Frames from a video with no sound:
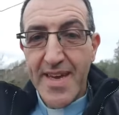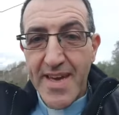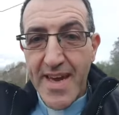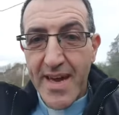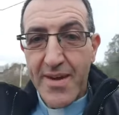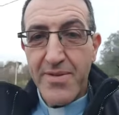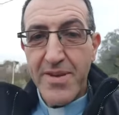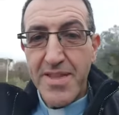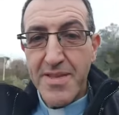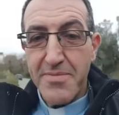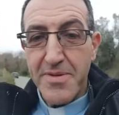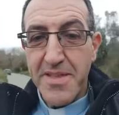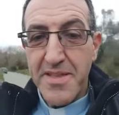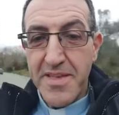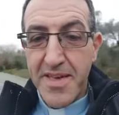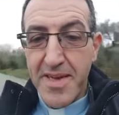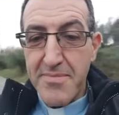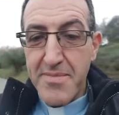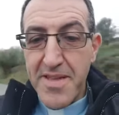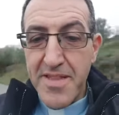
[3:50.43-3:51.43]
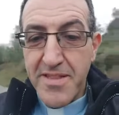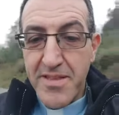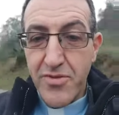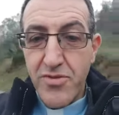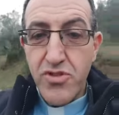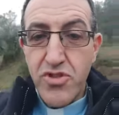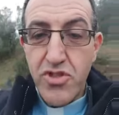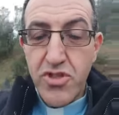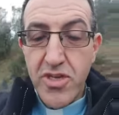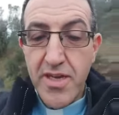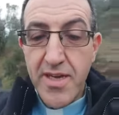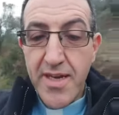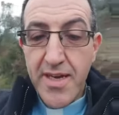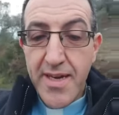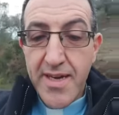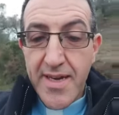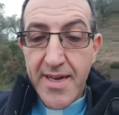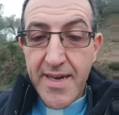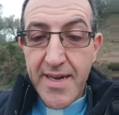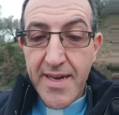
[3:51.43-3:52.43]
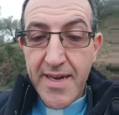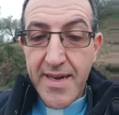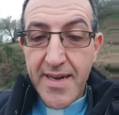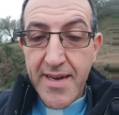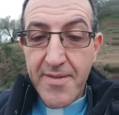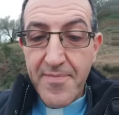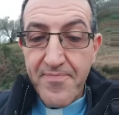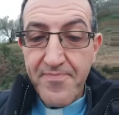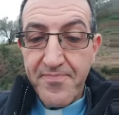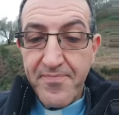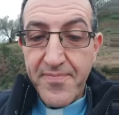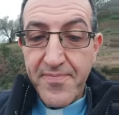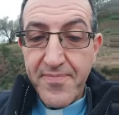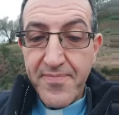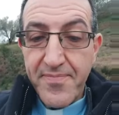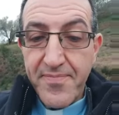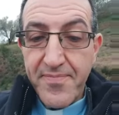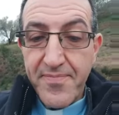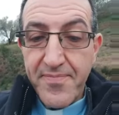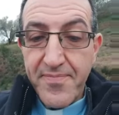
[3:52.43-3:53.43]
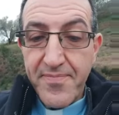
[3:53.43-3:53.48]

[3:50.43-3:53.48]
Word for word: E quindi praticamente oggi eh, ecco,